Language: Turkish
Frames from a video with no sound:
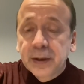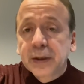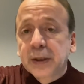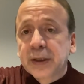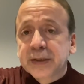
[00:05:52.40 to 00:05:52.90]

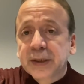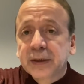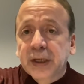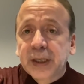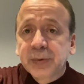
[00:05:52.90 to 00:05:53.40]
Galatasaray
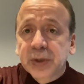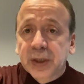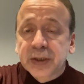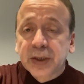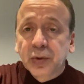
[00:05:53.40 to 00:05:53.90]
talip
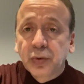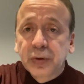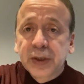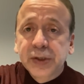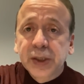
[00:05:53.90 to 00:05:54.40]
çıkarsa
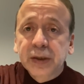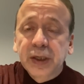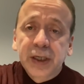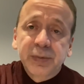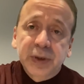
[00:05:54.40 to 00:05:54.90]
gönderecek,
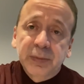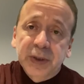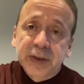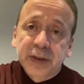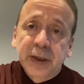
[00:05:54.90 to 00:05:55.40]
talip
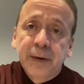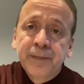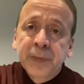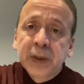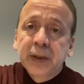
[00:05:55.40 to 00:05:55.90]
çıkmazsa da
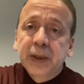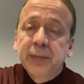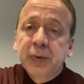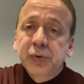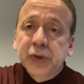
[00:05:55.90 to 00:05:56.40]

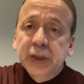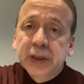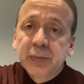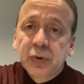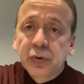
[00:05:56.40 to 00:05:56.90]
1,5-2
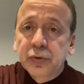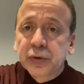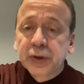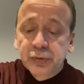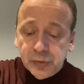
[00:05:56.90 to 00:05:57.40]
e, milyon
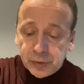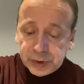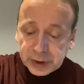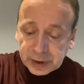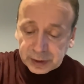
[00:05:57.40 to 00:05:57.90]
euroya
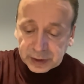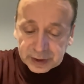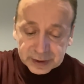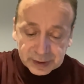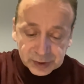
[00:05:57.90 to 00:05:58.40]
düşürecek yıllık
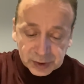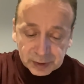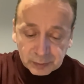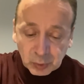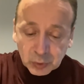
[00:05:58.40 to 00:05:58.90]
kazancını.
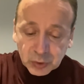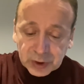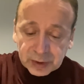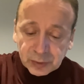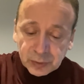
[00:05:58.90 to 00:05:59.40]

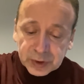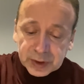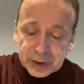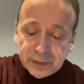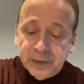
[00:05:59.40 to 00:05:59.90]
Morutsan
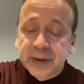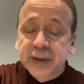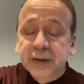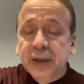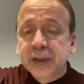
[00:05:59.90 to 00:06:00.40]
üzerinde en
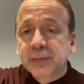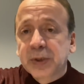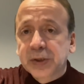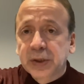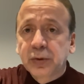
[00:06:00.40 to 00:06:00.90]
fazla tartışma
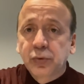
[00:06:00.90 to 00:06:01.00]
yaşanan